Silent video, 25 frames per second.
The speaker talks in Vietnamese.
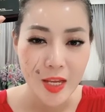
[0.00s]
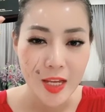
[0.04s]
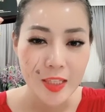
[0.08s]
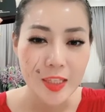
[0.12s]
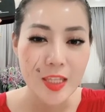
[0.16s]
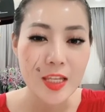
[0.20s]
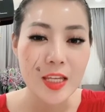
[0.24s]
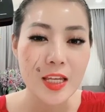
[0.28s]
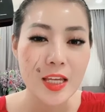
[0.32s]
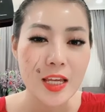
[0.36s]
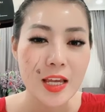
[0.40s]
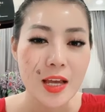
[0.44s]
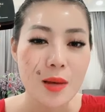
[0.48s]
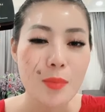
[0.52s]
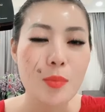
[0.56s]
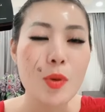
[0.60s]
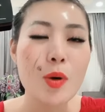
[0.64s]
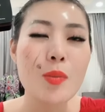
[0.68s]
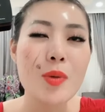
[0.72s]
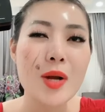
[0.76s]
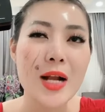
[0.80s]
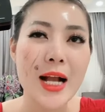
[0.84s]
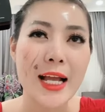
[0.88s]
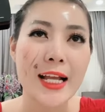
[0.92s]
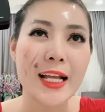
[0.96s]
thì mỗi
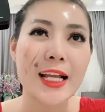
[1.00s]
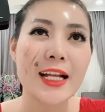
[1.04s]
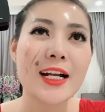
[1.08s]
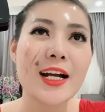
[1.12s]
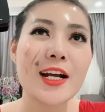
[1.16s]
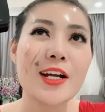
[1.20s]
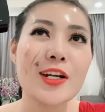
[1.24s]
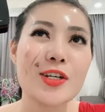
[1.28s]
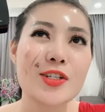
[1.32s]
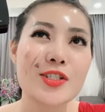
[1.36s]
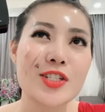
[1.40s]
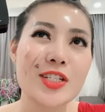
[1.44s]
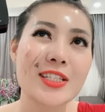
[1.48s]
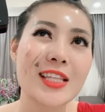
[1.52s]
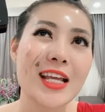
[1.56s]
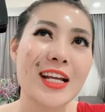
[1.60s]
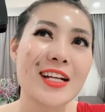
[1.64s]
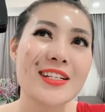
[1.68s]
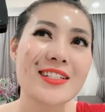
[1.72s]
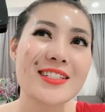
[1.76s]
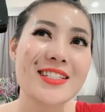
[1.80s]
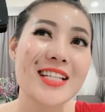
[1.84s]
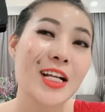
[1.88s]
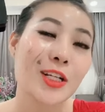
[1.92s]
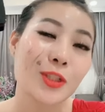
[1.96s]
một ngày cái cây nó sẽ
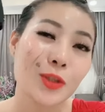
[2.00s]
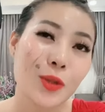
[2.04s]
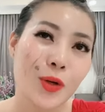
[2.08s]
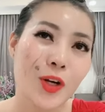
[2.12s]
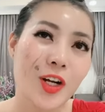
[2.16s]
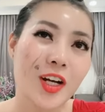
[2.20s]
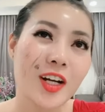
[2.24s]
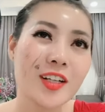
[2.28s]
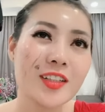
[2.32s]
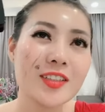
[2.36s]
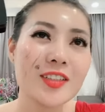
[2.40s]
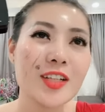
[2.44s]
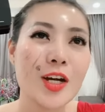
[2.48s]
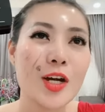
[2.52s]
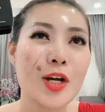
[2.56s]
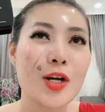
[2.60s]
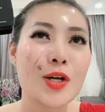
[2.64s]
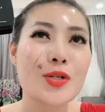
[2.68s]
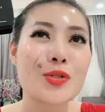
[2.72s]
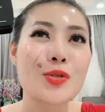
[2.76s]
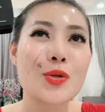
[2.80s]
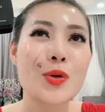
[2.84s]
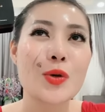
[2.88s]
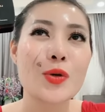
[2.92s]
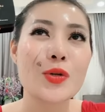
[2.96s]
tanh xanh tốt hơn
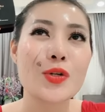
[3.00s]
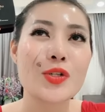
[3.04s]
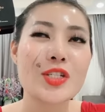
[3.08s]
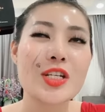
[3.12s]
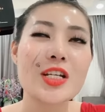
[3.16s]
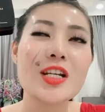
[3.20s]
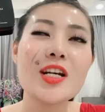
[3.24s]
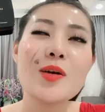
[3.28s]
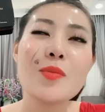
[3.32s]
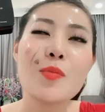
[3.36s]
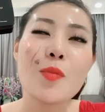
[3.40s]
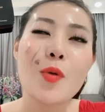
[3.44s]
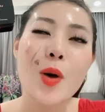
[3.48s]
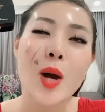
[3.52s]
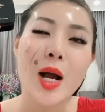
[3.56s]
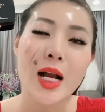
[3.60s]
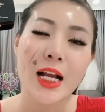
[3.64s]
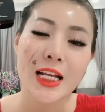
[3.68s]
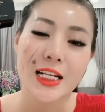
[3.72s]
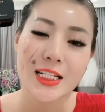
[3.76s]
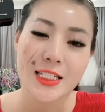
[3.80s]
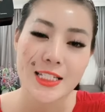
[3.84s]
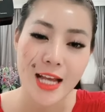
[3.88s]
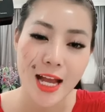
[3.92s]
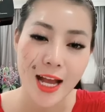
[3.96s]
rồi nó sẽ đơm hoa
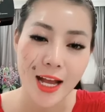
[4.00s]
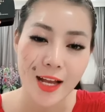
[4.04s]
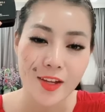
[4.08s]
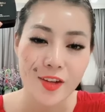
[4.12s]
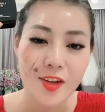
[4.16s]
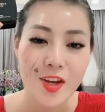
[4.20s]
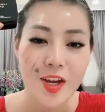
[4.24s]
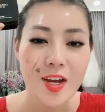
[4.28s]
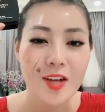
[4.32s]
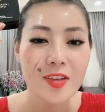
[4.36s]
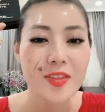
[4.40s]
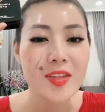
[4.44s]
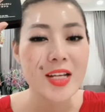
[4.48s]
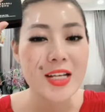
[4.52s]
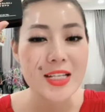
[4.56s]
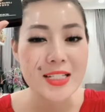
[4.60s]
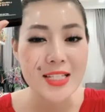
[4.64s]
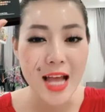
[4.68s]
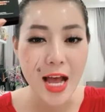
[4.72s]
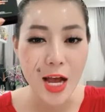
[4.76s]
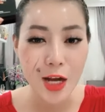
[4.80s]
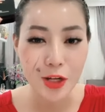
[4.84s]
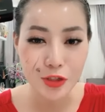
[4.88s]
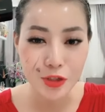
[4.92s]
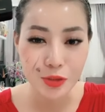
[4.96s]
kết trái thì cái
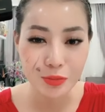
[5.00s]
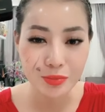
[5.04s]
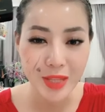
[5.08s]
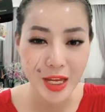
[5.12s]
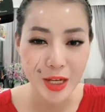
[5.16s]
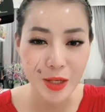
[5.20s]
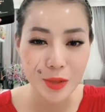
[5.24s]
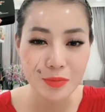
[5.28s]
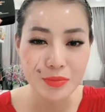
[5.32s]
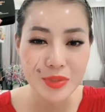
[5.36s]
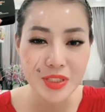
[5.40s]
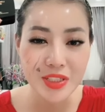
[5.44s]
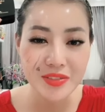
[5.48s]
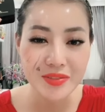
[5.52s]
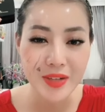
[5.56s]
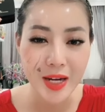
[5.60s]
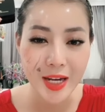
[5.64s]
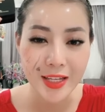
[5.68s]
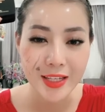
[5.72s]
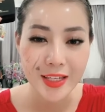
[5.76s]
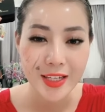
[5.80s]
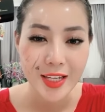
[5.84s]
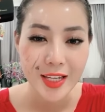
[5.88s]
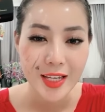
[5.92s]
da của chúng ta cũng như vậy.